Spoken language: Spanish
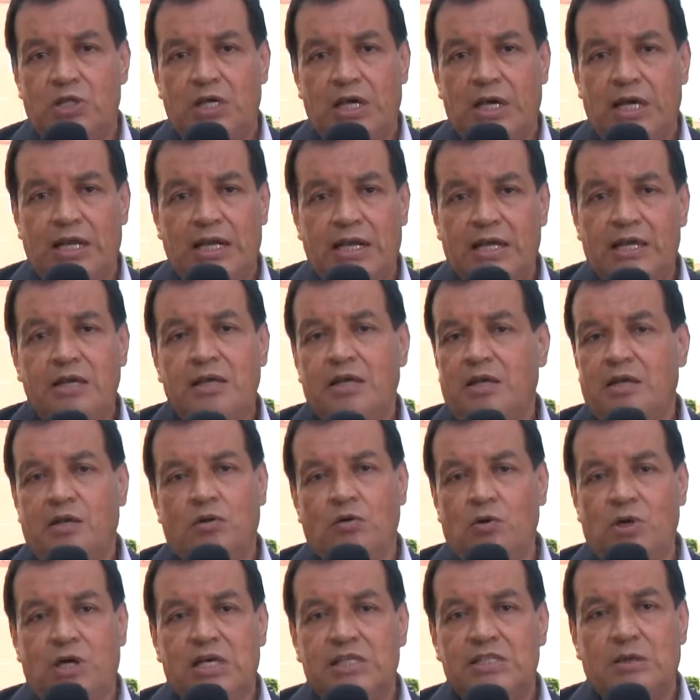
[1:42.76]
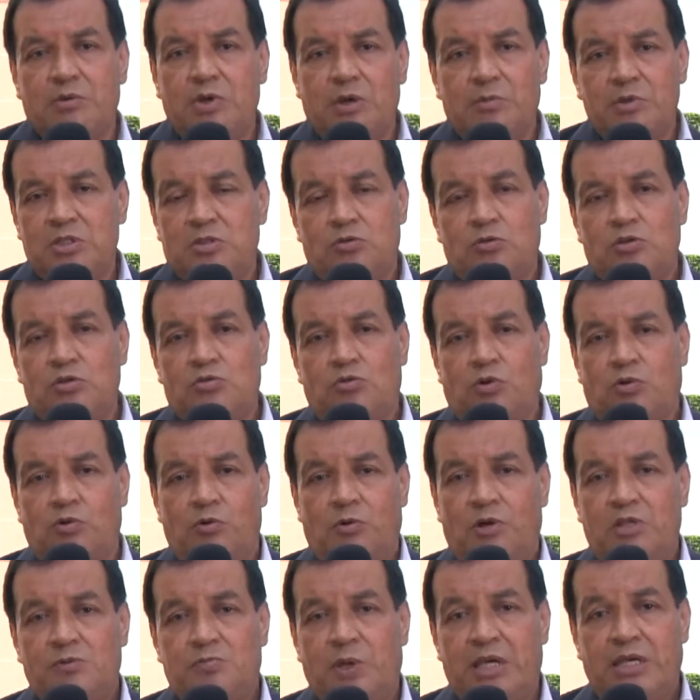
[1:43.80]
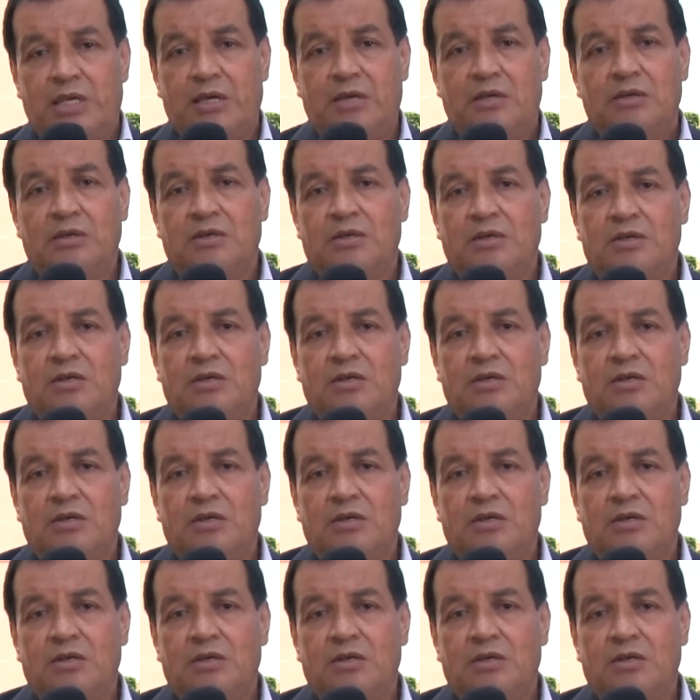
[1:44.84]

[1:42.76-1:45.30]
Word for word: de guerra, nunca se había visto esto en Nueva España.